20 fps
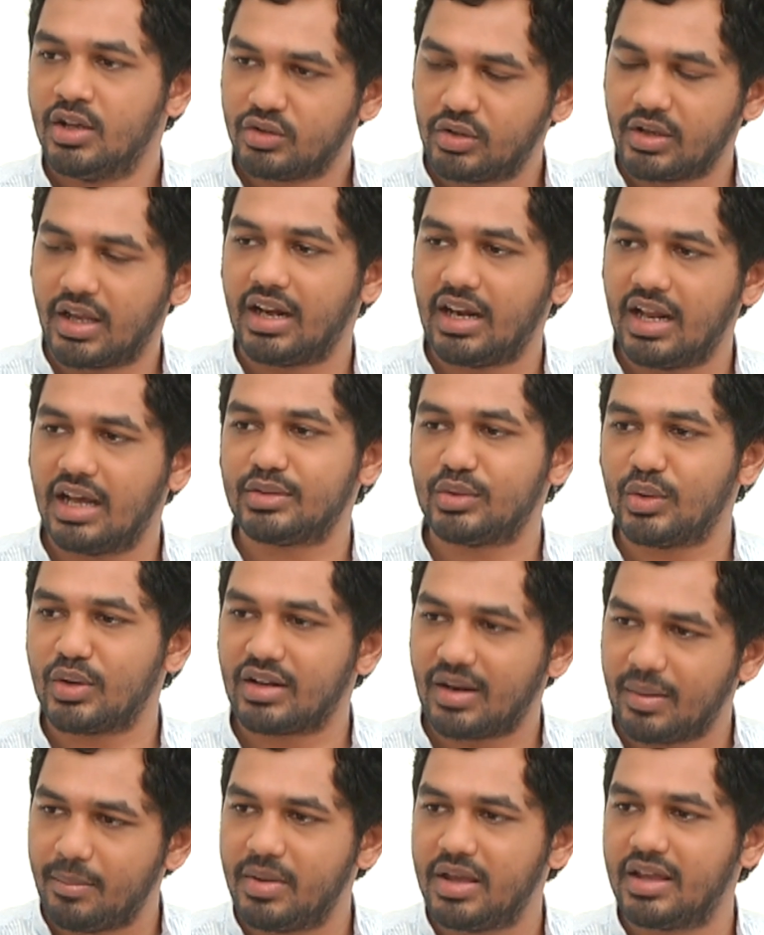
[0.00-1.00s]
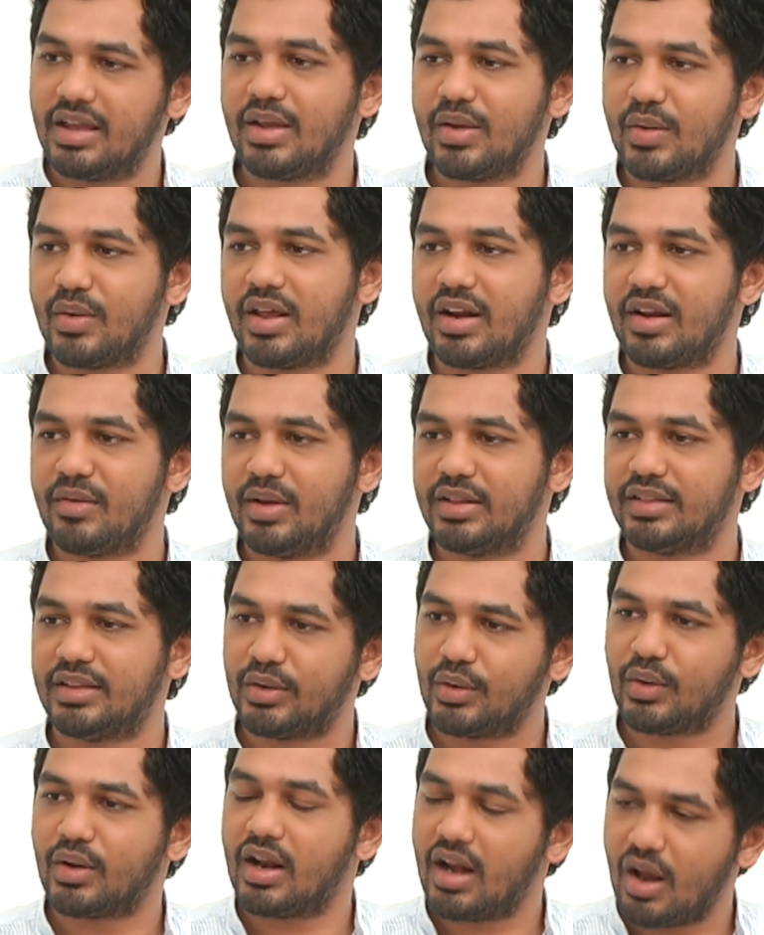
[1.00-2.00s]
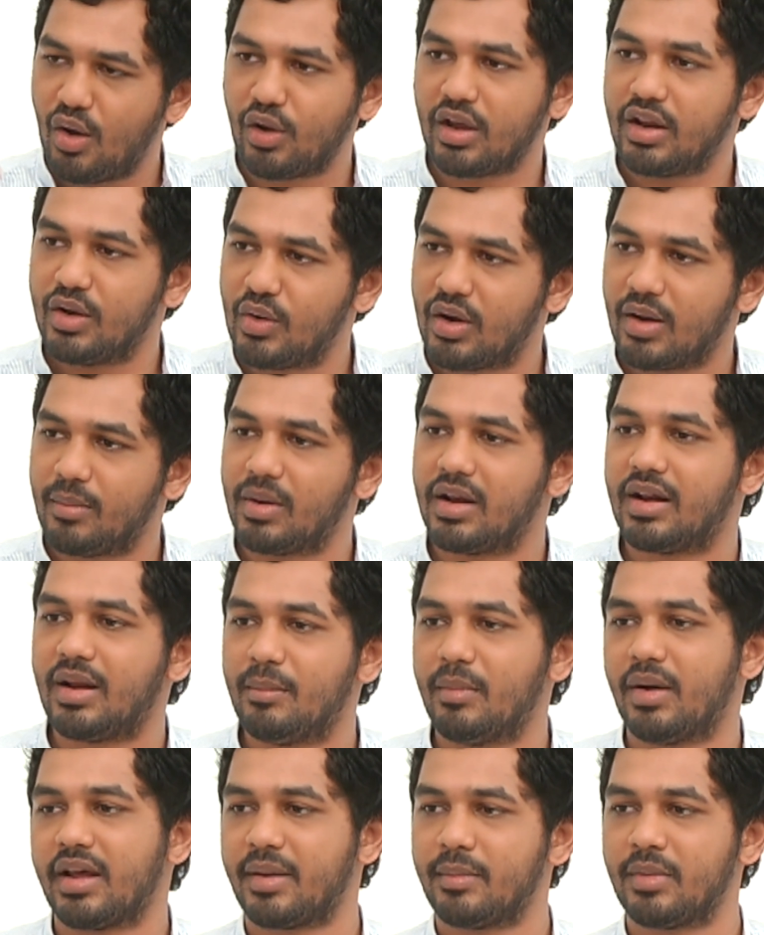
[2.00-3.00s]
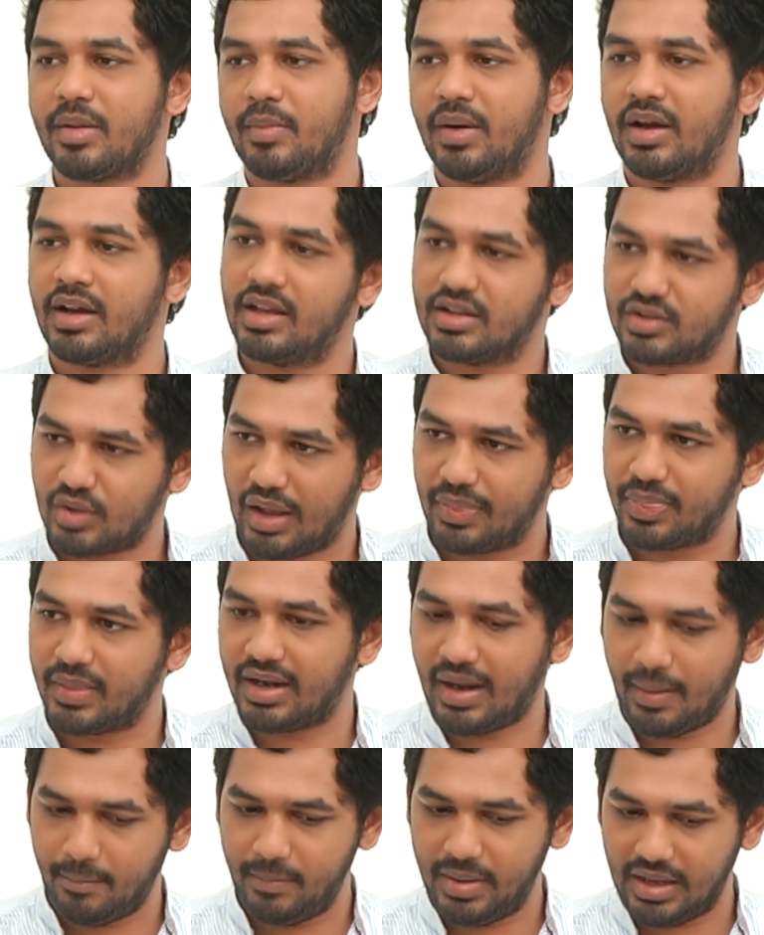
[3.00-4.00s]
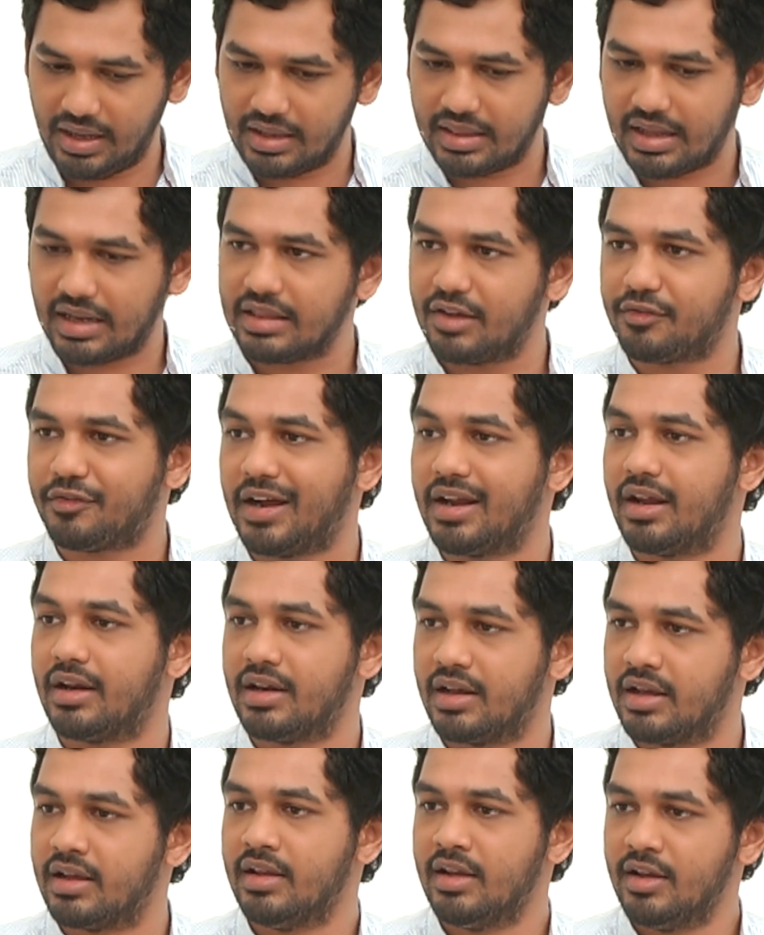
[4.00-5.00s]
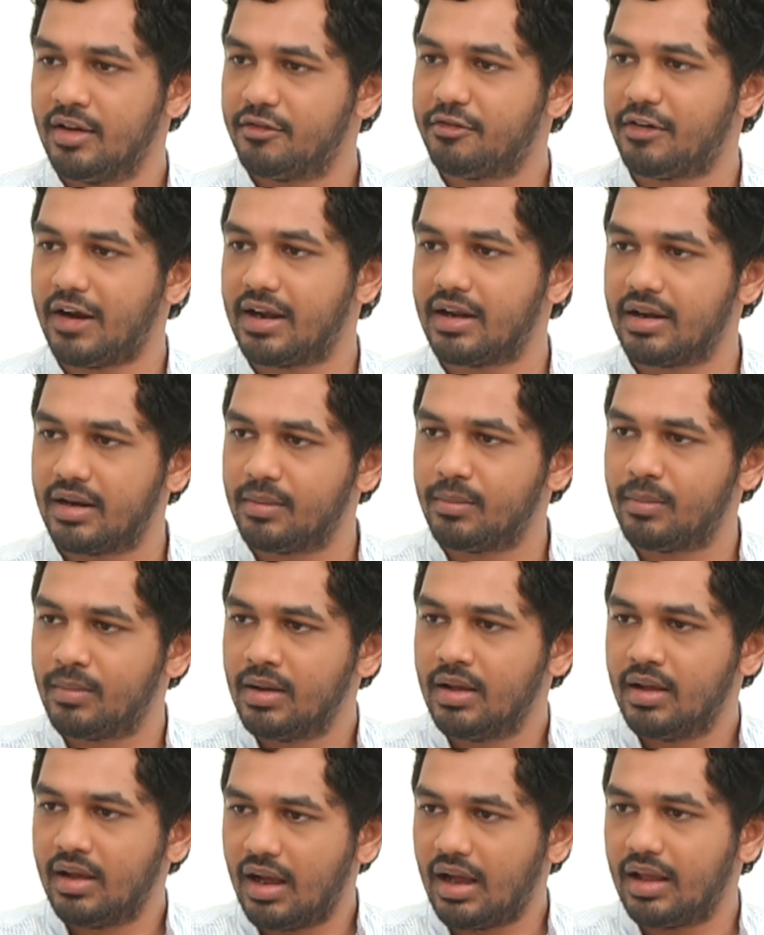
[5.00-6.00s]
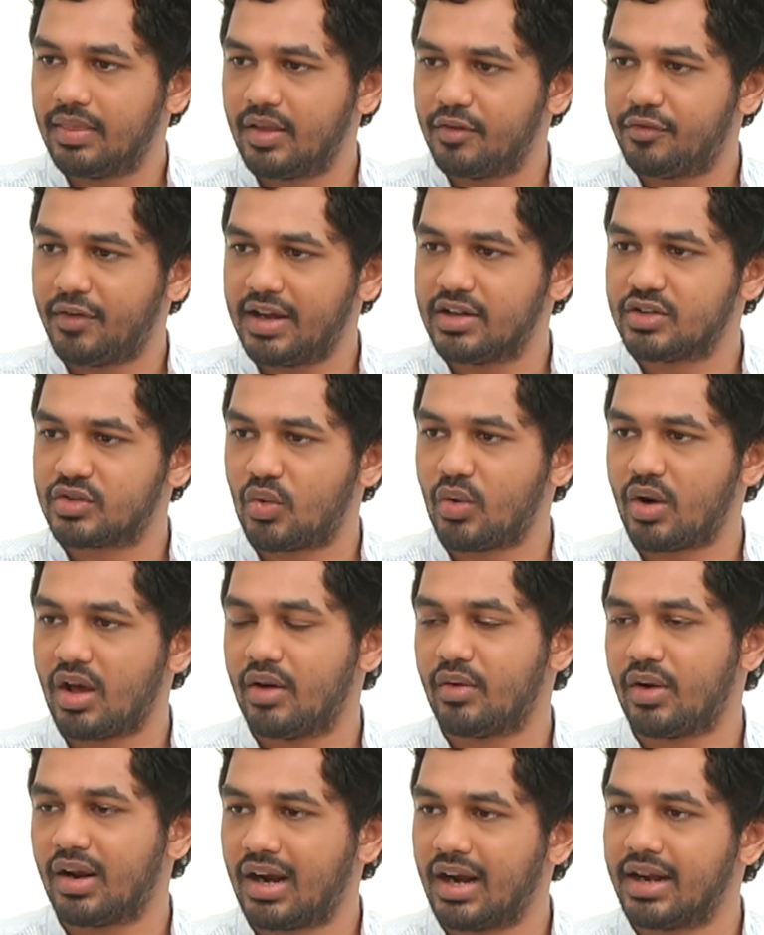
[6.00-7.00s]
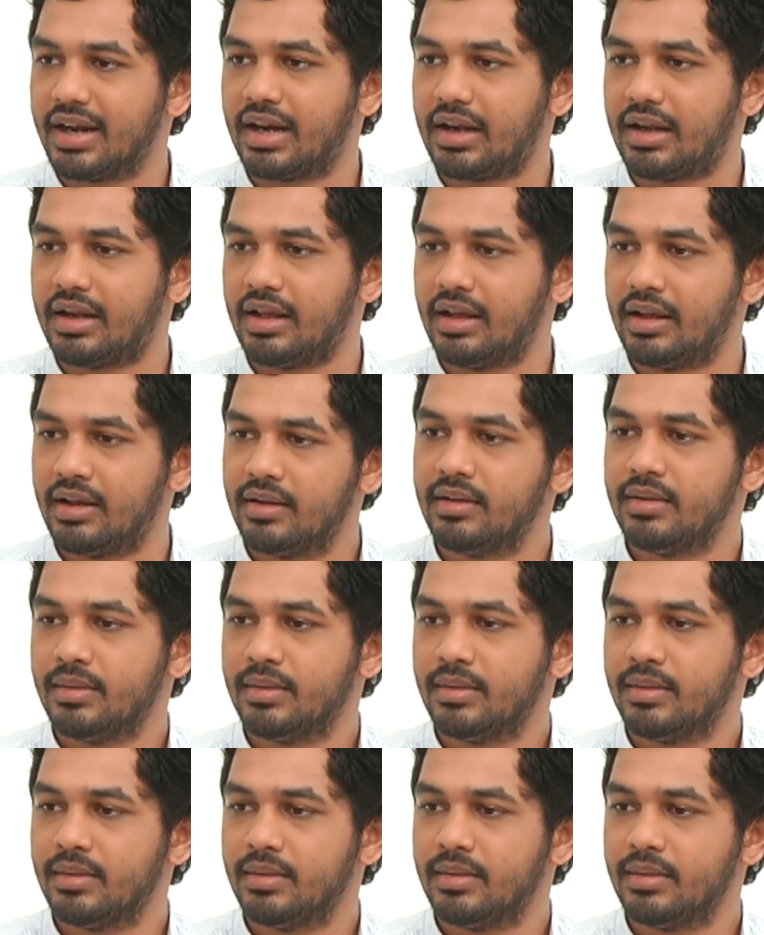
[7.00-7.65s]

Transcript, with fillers: ஸோ எல்லாத்தோட நம்பிக்கையும் நிறைவேற்றிட்டோனாலே அவங்க இன்னும் நம்மளை நம்ப ஆரம்பிப்பாங்க ஸோ அந்த நம்பிக்கை தான் அந்த ஃபேனு ஃபேண்டம் அந்த ஃபேன்ஸ் கூட அவரை கனெக்ட்டு